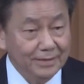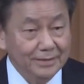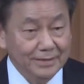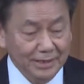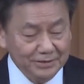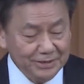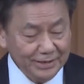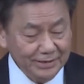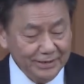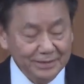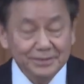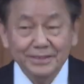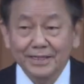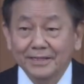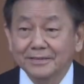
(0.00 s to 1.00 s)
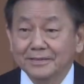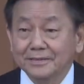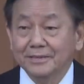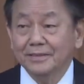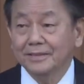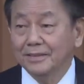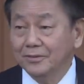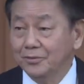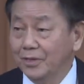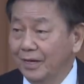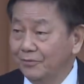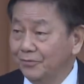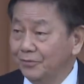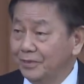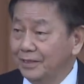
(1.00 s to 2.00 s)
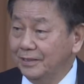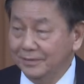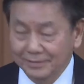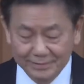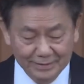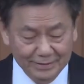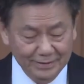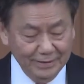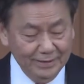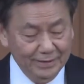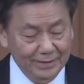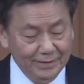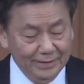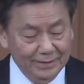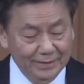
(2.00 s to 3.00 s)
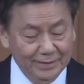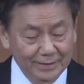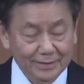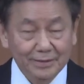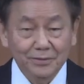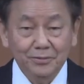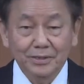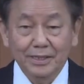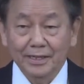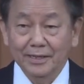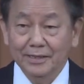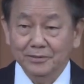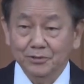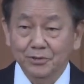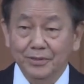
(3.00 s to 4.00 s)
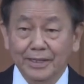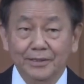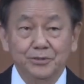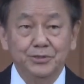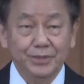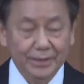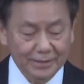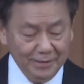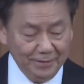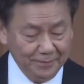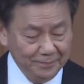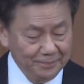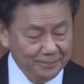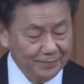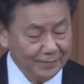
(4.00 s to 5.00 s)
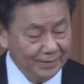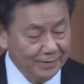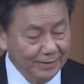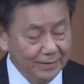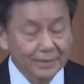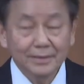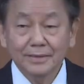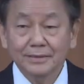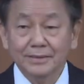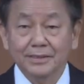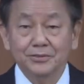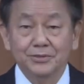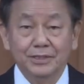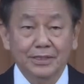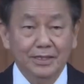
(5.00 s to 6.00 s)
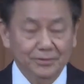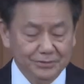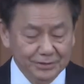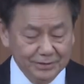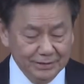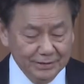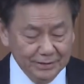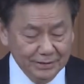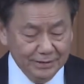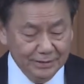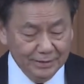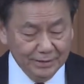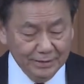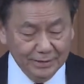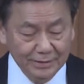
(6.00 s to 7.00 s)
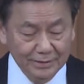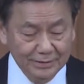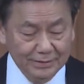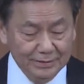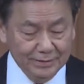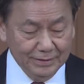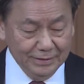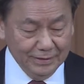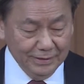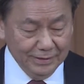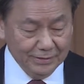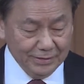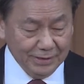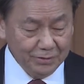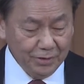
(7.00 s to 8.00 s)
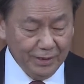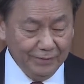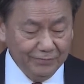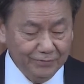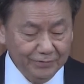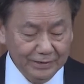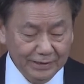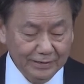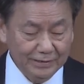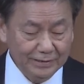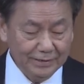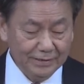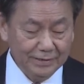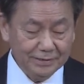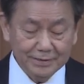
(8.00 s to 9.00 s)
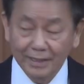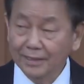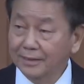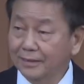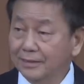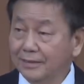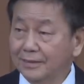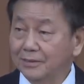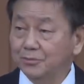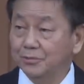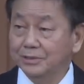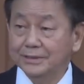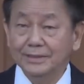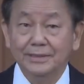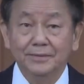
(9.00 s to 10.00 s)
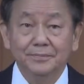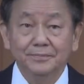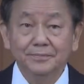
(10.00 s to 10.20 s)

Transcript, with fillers: 两千年前，约翰福音有一个很重要的宣告，这个宣告就是在约翰福音第一章第五节。